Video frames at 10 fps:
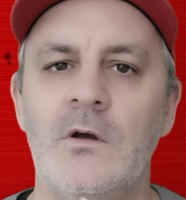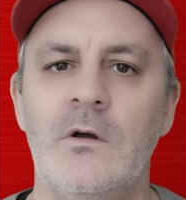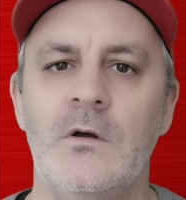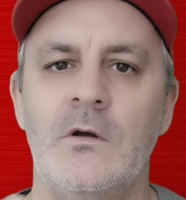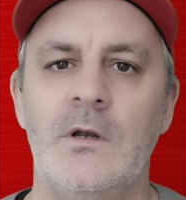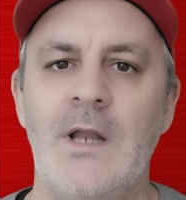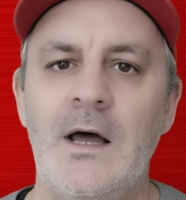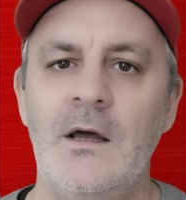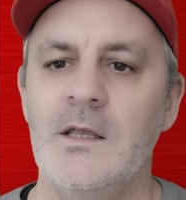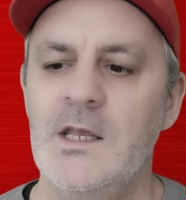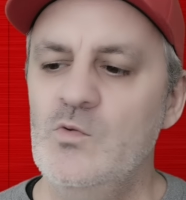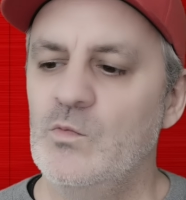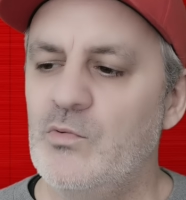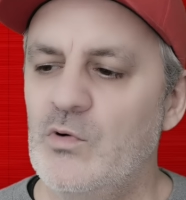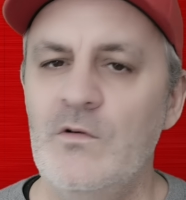Euh, là, il nous
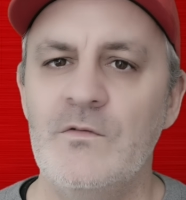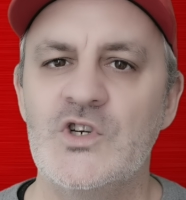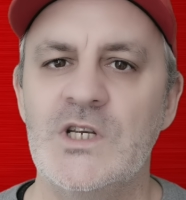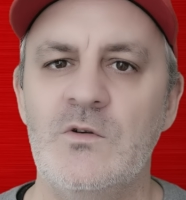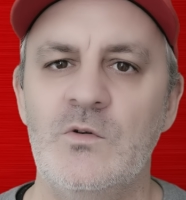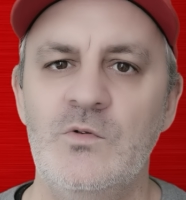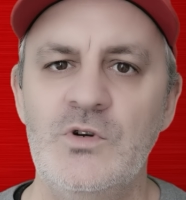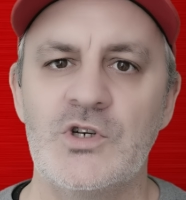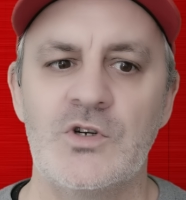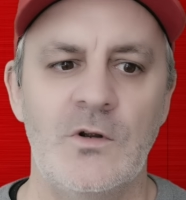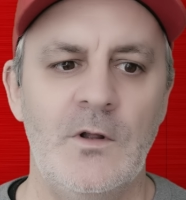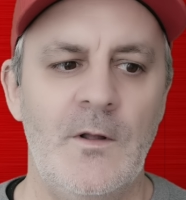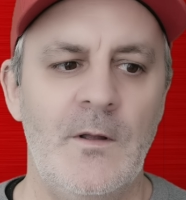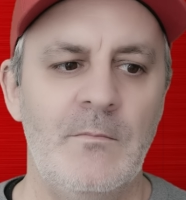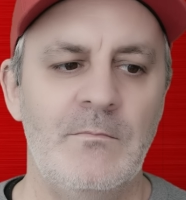prouve, Gilles Lelouch,
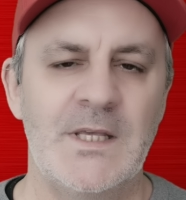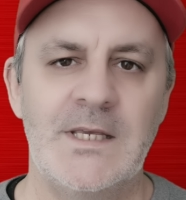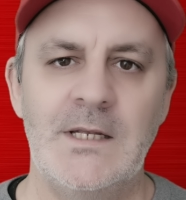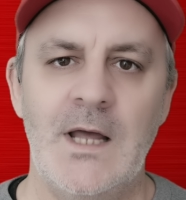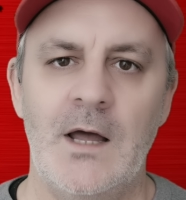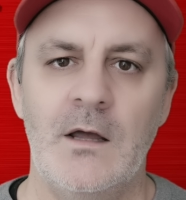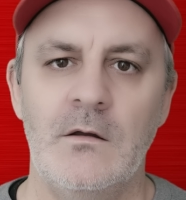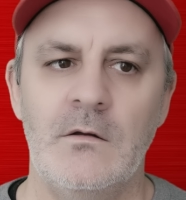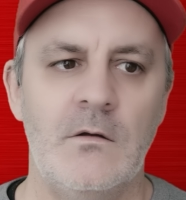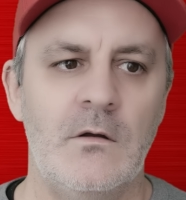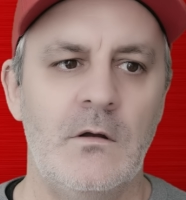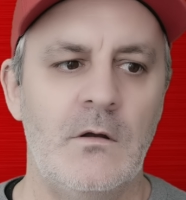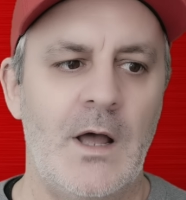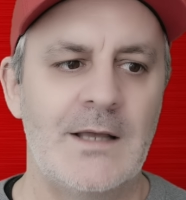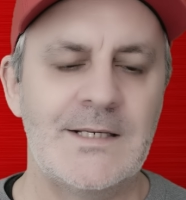mais qu'il a euh,
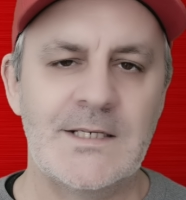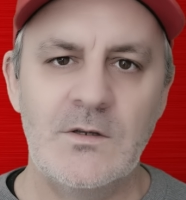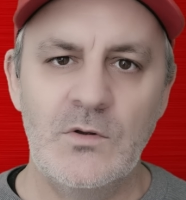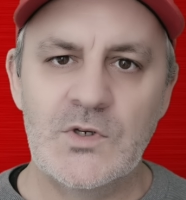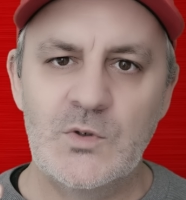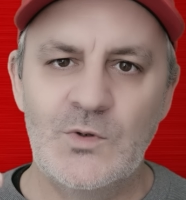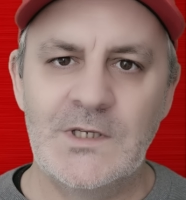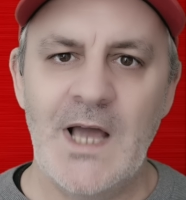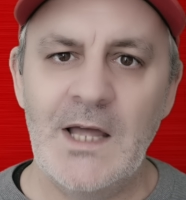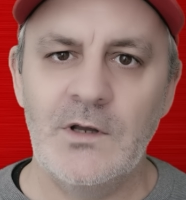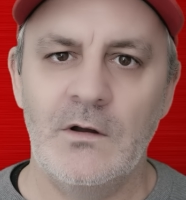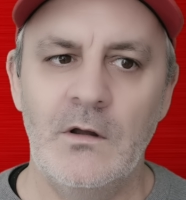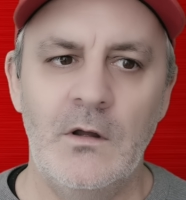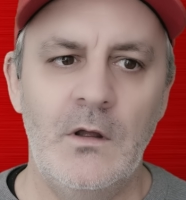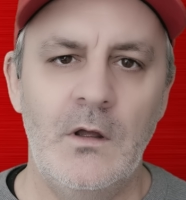un sens du cadre,
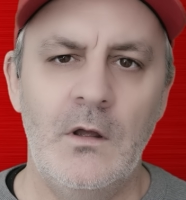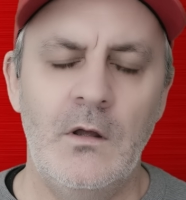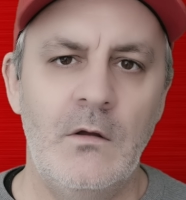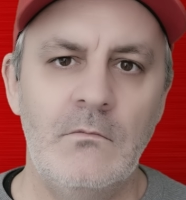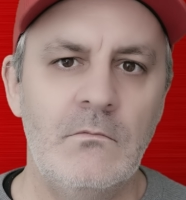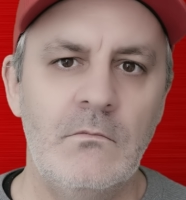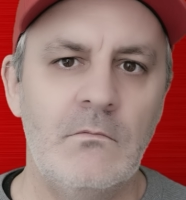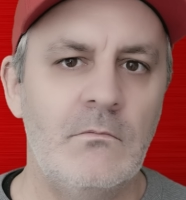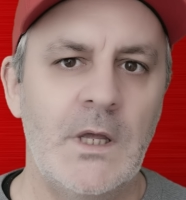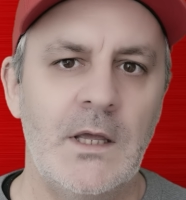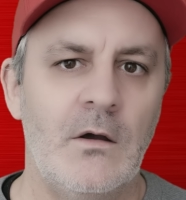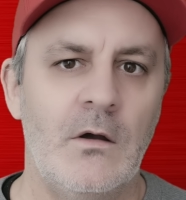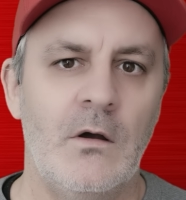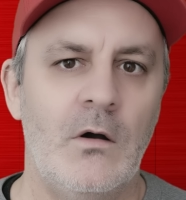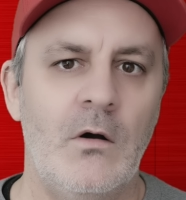mais
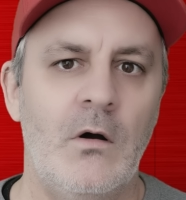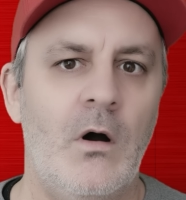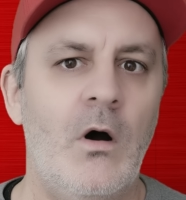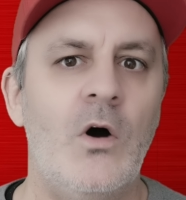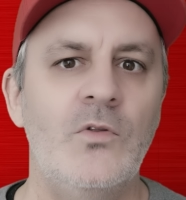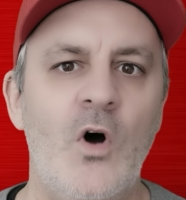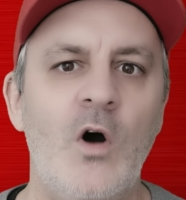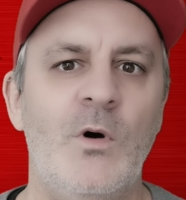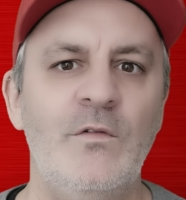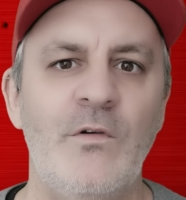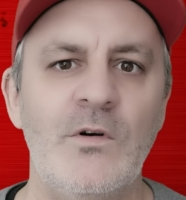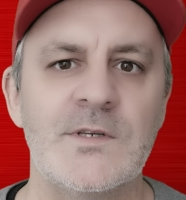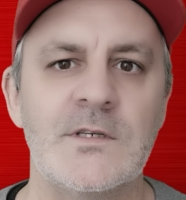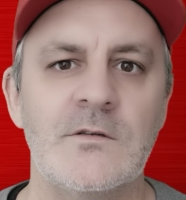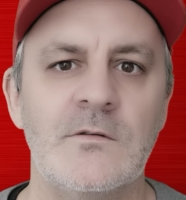euh, hors norme en
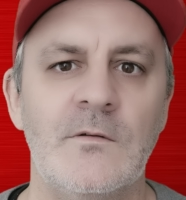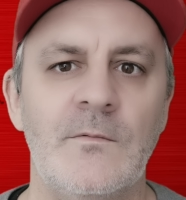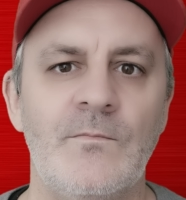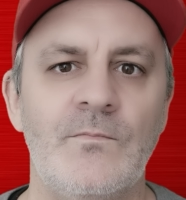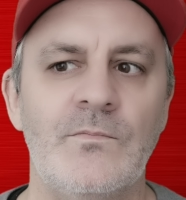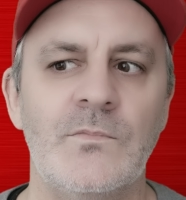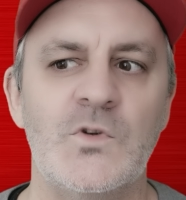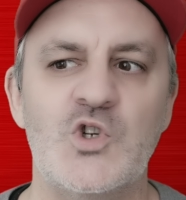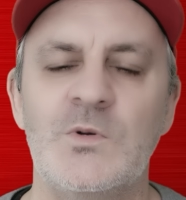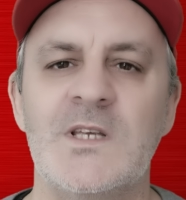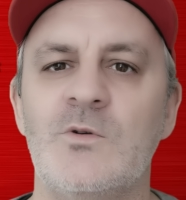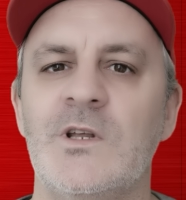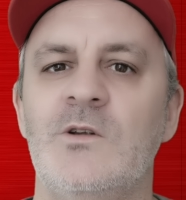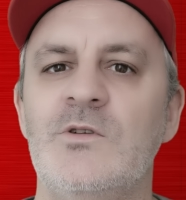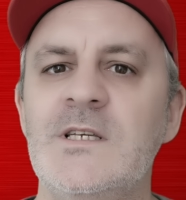France. Je suis
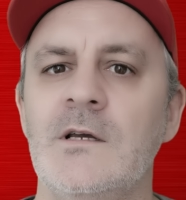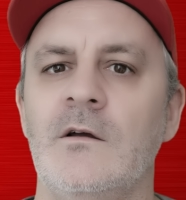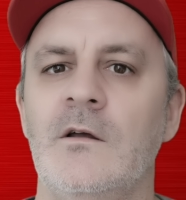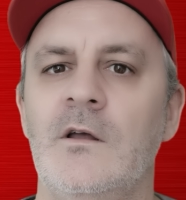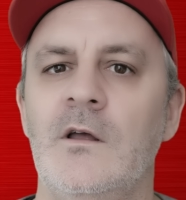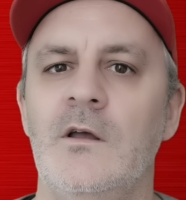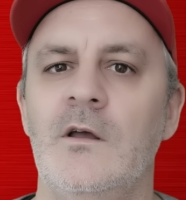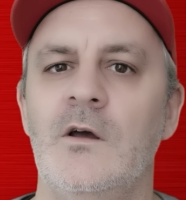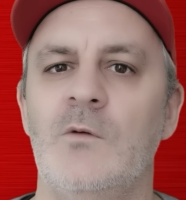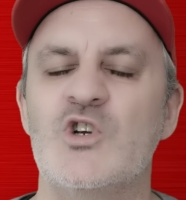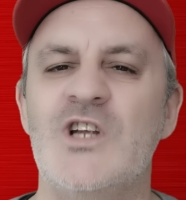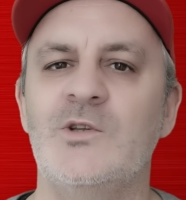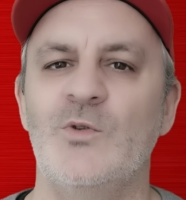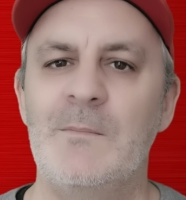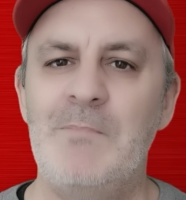désolé de le dire. Moi, je l'attendais